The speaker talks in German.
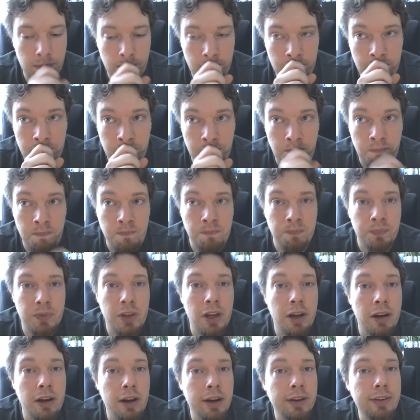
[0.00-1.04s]

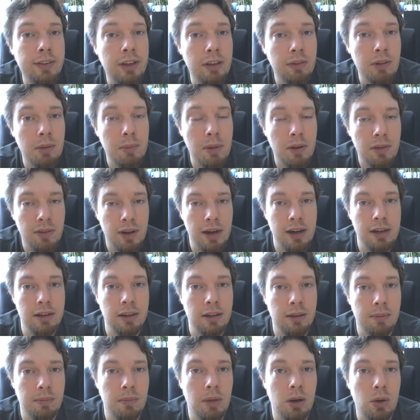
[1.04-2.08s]
Danach sehen wir mal
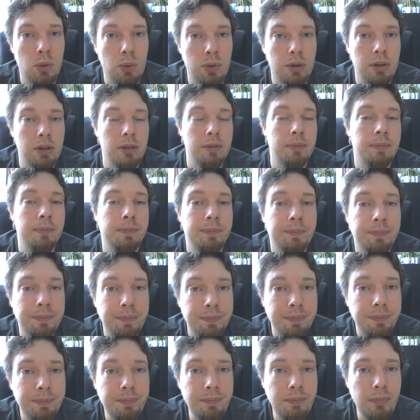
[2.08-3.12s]
weiter. Mal gucken.
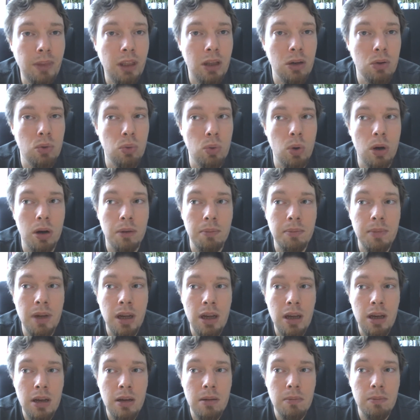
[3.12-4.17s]
Ja,
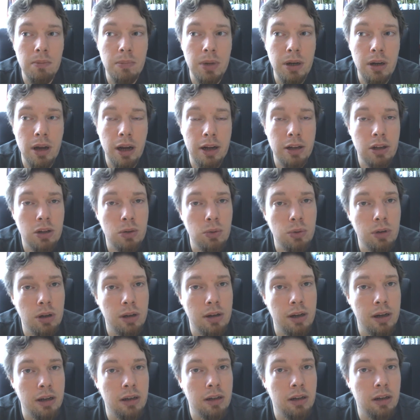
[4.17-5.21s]
bin eigentlich guter
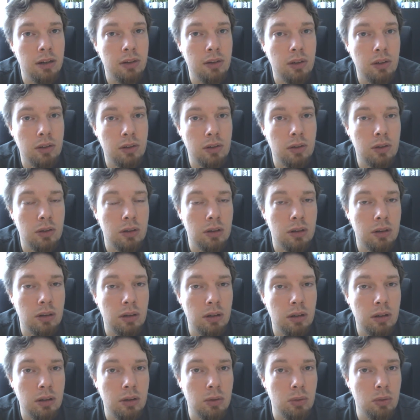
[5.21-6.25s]
Dinge, dass das
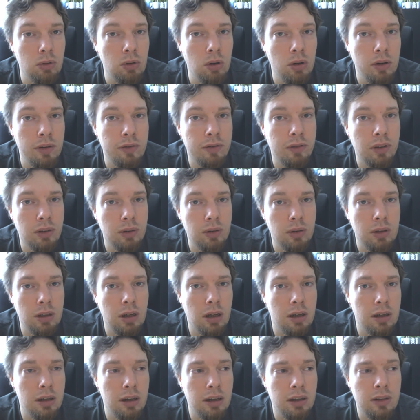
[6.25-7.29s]
äh, gut läuft. Also ich
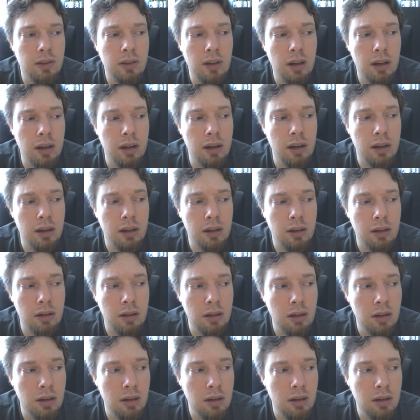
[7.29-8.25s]
hatte jetzt ja in